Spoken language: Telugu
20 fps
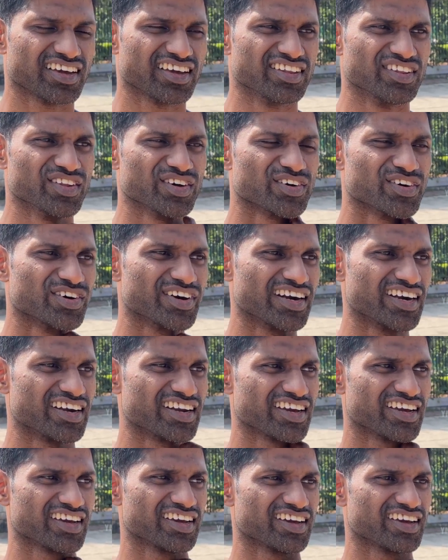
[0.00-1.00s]
ఎందుకు
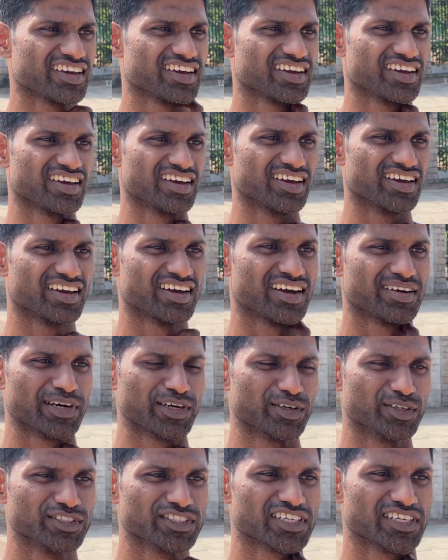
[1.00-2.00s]
అంటే ఆమె
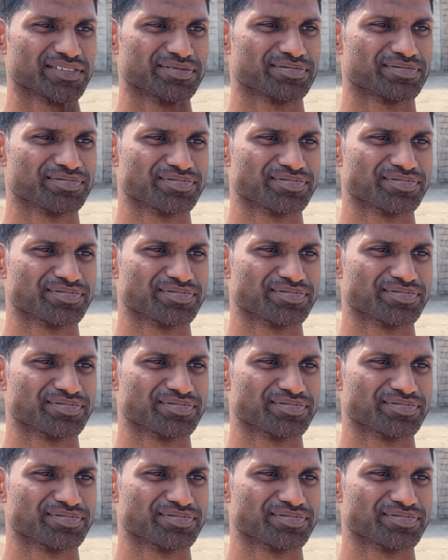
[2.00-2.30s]
కొంచెం